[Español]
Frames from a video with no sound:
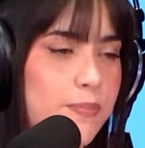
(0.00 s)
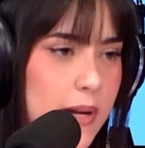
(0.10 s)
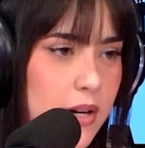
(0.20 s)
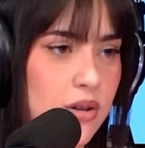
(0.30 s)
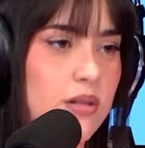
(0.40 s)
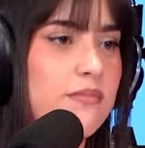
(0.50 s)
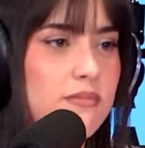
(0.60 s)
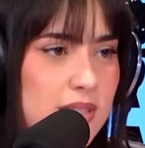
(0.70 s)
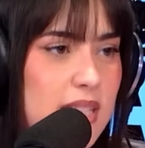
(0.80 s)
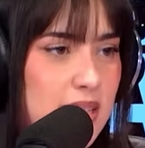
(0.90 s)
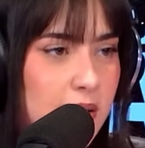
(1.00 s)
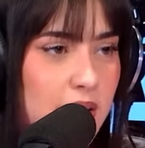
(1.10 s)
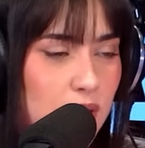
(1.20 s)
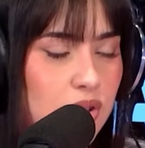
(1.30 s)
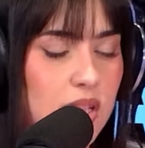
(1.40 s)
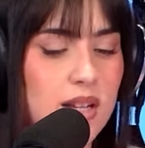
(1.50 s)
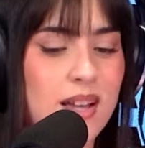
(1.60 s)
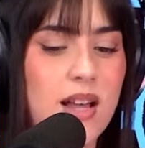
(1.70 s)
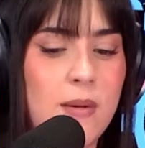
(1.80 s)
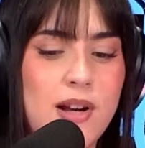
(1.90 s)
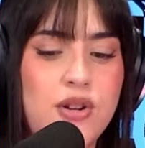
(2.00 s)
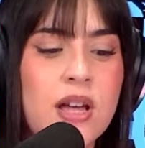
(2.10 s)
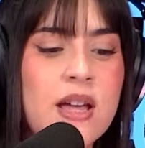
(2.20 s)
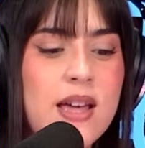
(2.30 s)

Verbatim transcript: pero se sabe que no tiene mm. el valor.